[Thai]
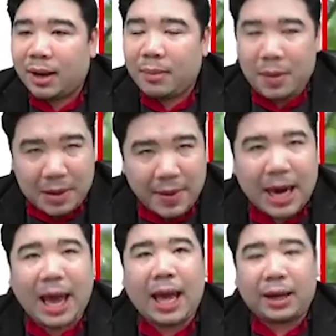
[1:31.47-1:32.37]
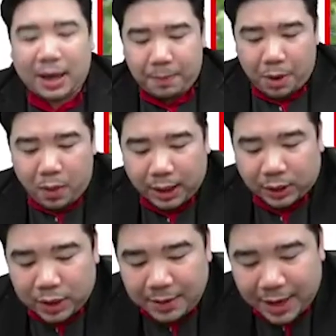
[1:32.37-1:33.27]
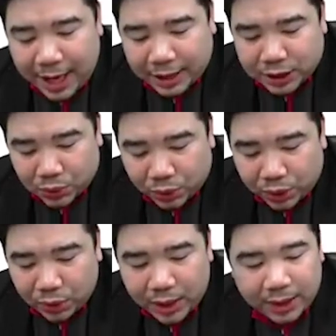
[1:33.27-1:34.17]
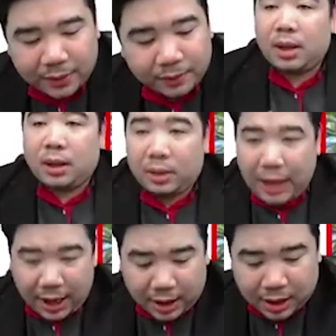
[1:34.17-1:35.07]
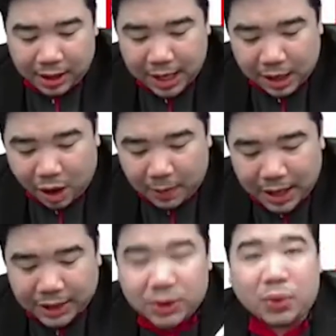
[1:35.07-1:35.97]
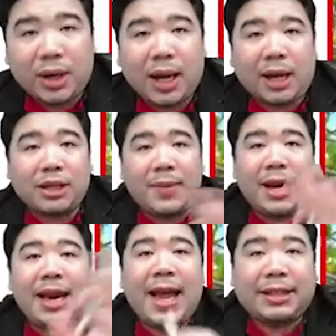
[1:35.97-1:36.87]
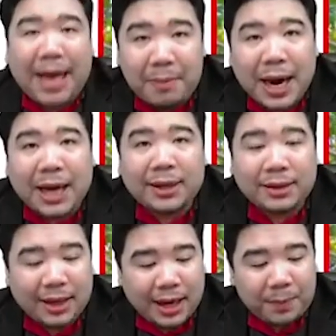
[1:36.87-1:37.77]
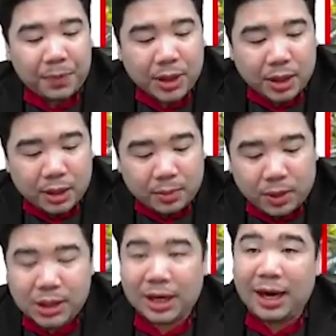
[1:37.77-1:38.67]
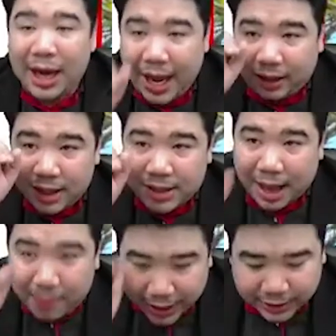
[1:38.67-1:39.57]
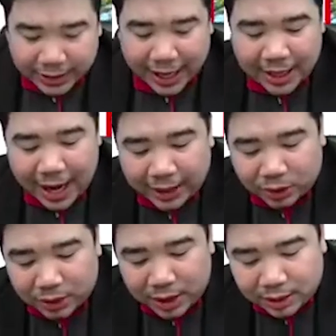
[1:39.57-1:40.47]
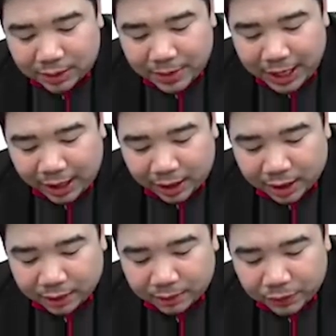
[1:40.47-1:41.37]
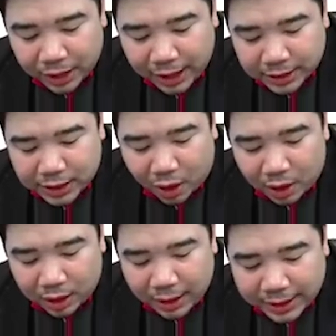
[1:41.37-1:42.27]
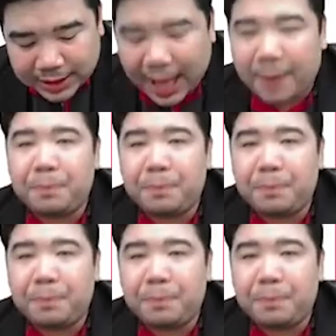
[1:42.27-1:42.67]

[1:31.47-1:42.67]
มันมีปัญหาครับ เพราะว่าตรงนี้มีเลขศูนย์ด้วยถ้าเกิดเลขร้อยเป็นเลขศูนย์เนี่ยเขาจะไม่ได้เลขสามหลักนะครับ เพราะฉะนั้นเลขที่สามารถใส่ได้ตรงนี้คือมีเลขหนึ่งเลขสองเลขสาม